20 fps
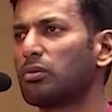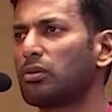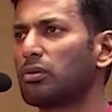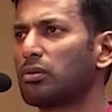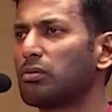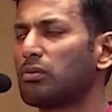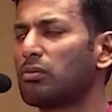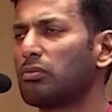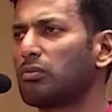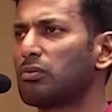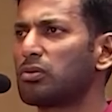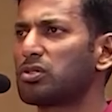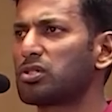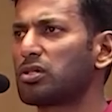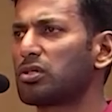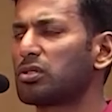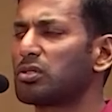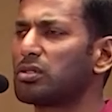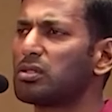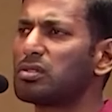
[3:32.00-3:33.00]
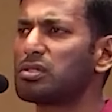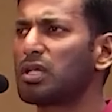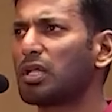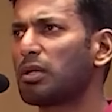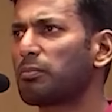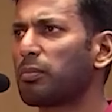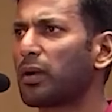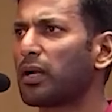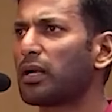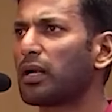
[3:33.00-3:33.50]
ஒரு விஷயம் இருந்தது
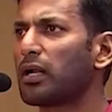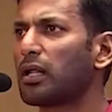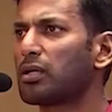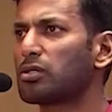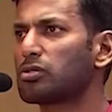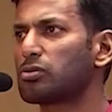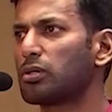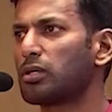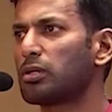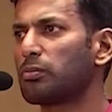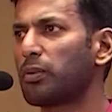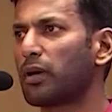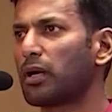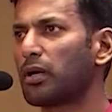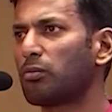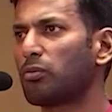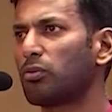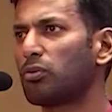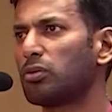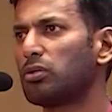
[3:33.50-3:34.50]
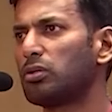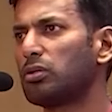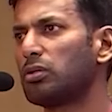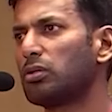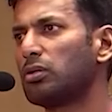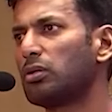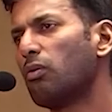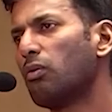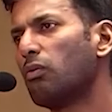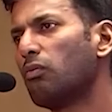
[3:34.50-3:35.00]
சரி பண்ணலான்னு சொல்லிட்டு பண்ணும்போது
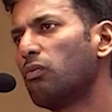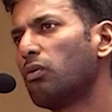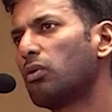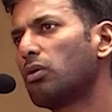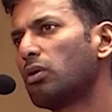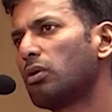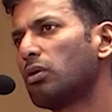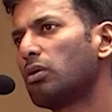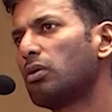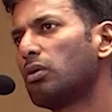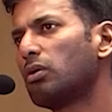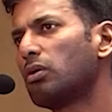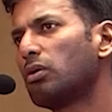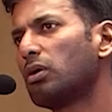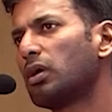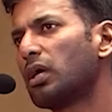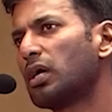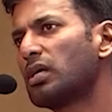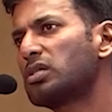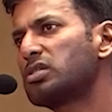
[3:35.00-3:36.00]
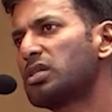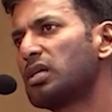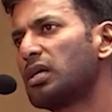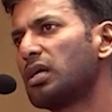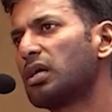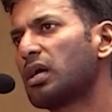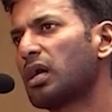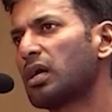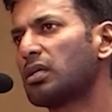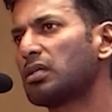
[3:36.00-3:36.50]
ஒவ்வொரு
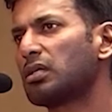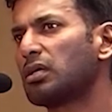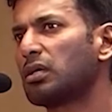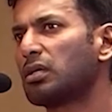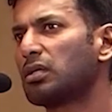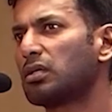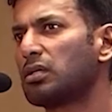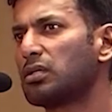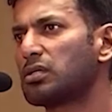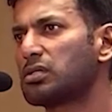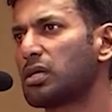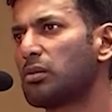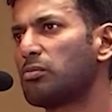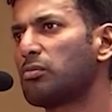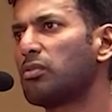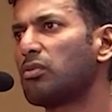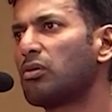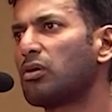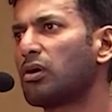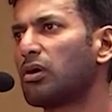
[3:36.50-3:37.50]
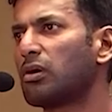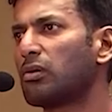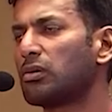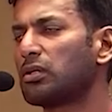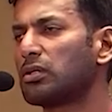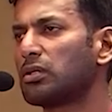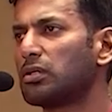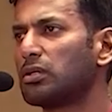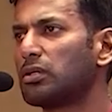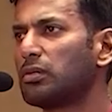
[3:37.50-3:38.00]
நிகழ்ச்சியில் நடந்த அந்த சம்பவங்கள் விஷயங்கள்
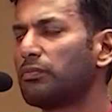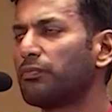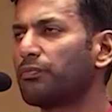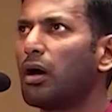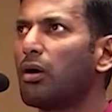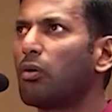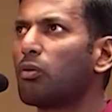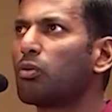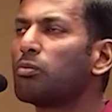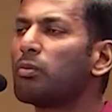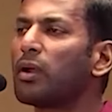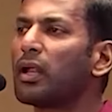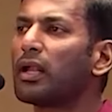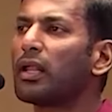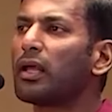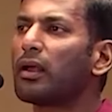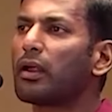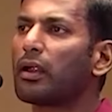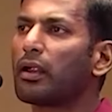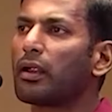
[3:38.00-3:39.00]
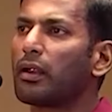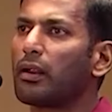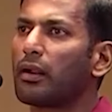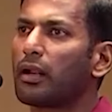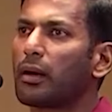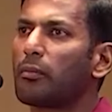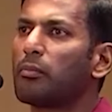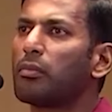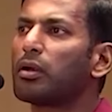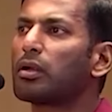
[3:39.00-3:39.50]
வந்து உண்மையிலே
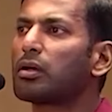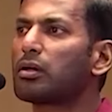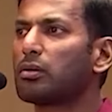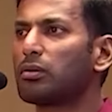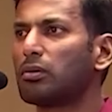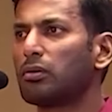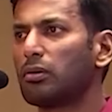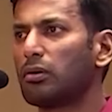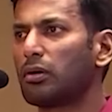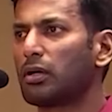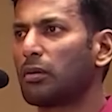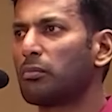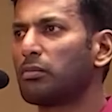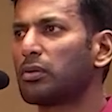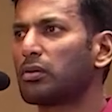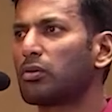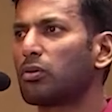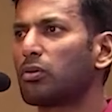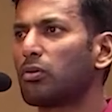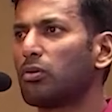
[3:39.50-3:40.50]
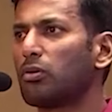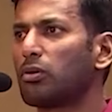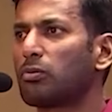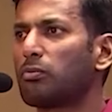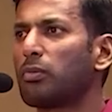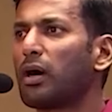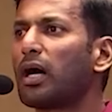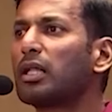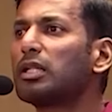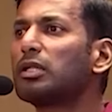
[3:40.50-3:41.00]
நம்மளுக்கு நம்மளுக்கு ஒரு
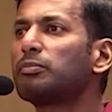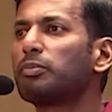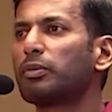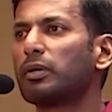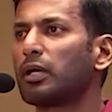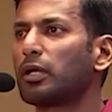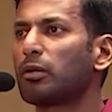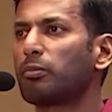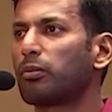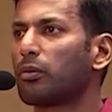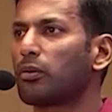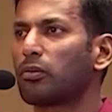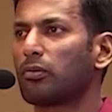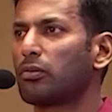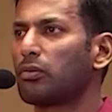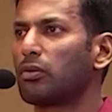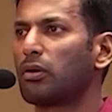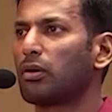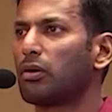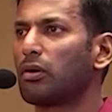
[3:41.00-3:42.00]
பாதிப்பு ஏற்படும்